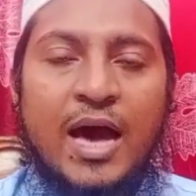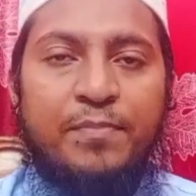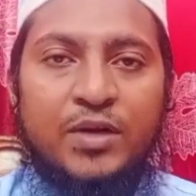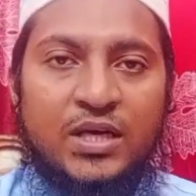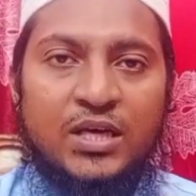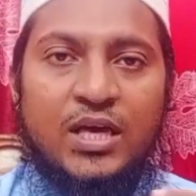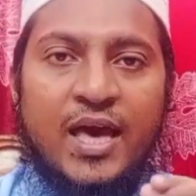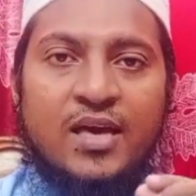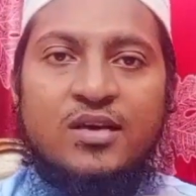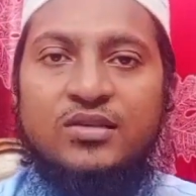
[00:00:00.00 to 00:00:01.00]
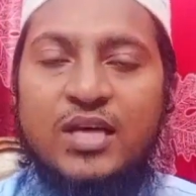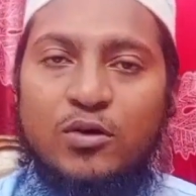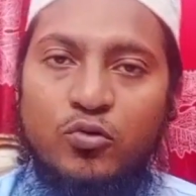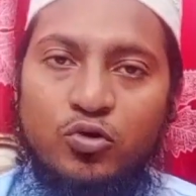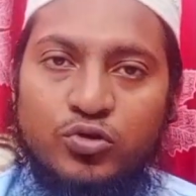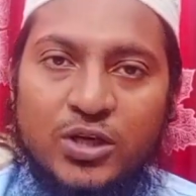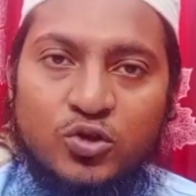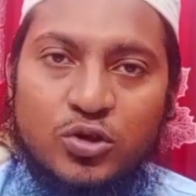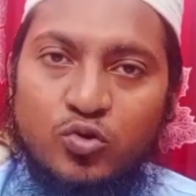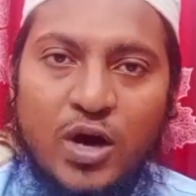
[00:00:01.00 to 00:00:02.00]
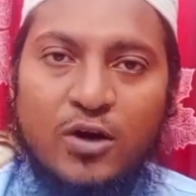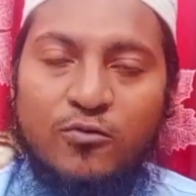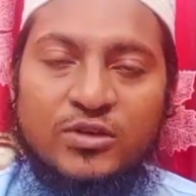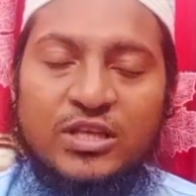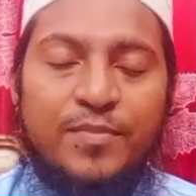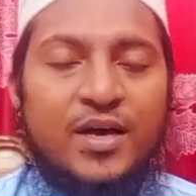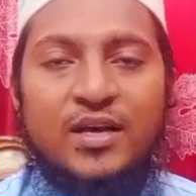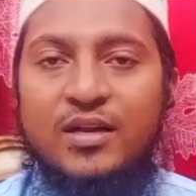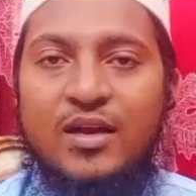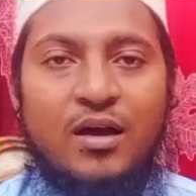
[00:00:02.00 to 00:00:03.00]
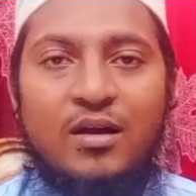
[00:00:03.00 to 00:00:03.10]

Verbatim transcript: আপনি এই স্থানগুলোতে যদি দোয়া করতে পারেন